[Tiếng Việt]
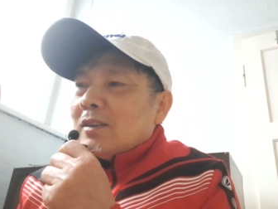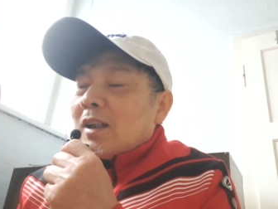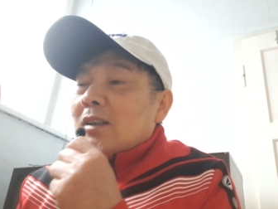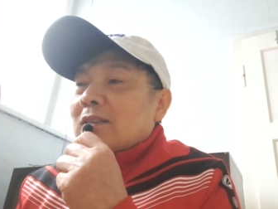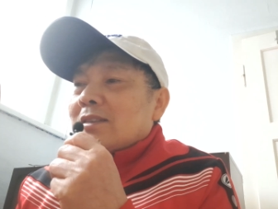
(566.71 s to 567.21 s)

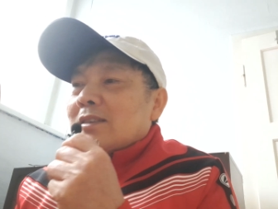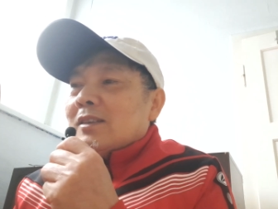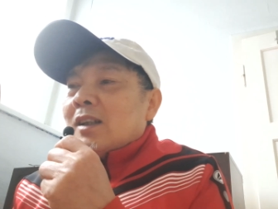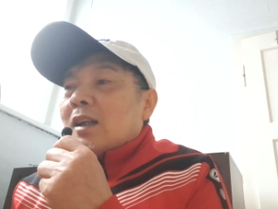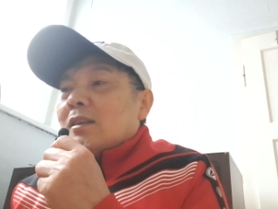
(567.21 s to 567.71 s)
đó
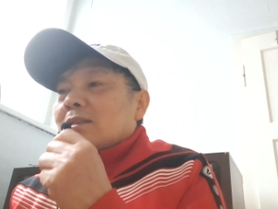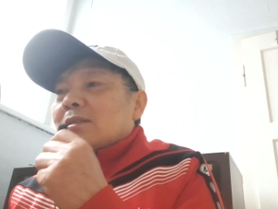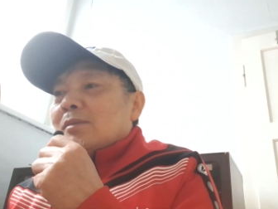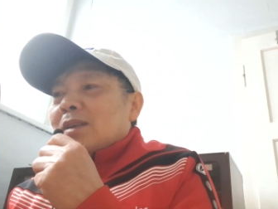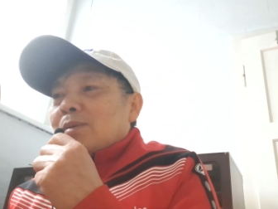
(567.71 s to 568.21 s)
ha
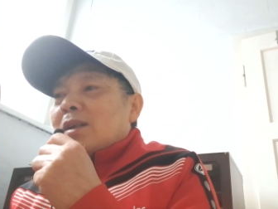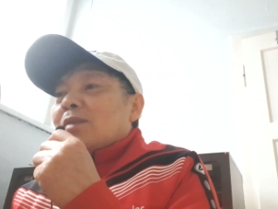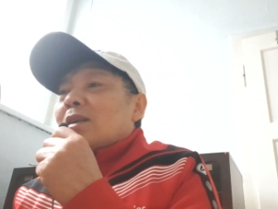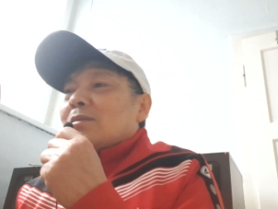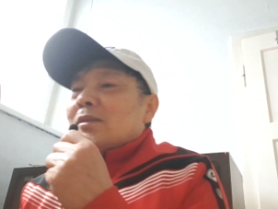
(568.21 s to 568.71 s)
bây giờ bạn
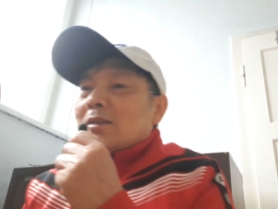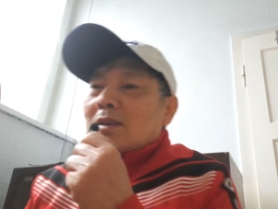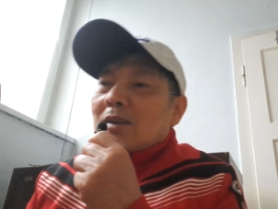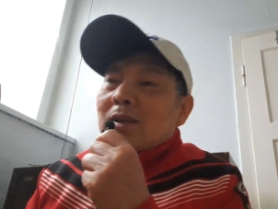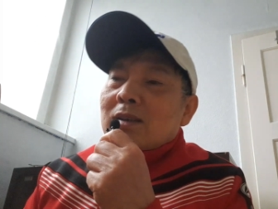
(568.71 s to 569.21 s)
hiểu không
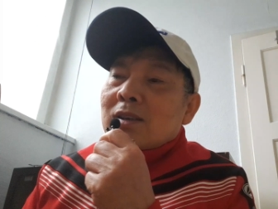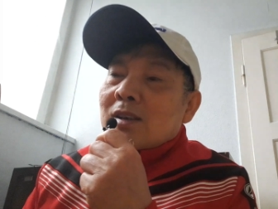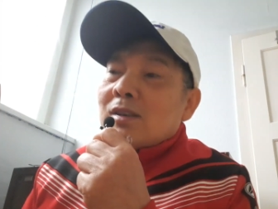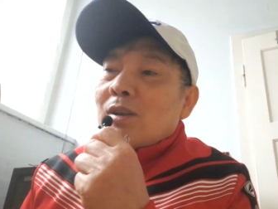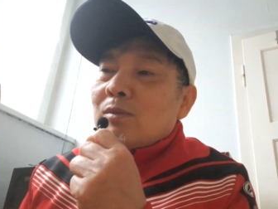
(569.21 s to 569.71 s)
hiểu cách
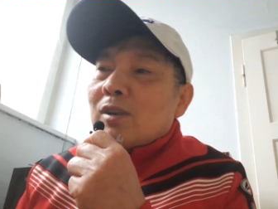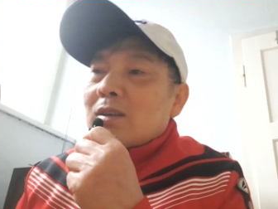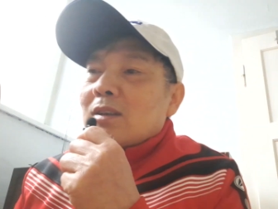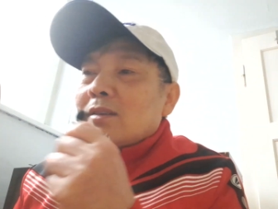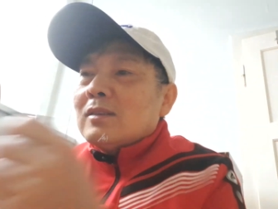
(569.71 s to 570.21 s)
sử dụng của nó
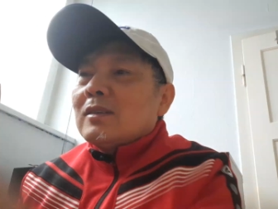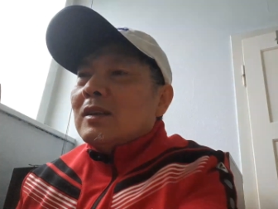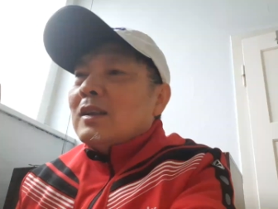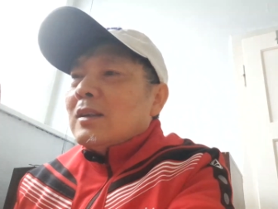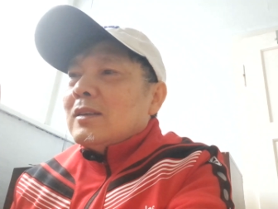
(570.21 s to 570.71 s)
chưa
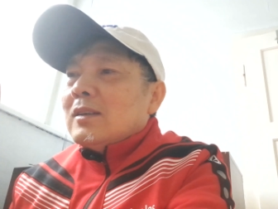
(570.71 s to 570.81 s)
dạ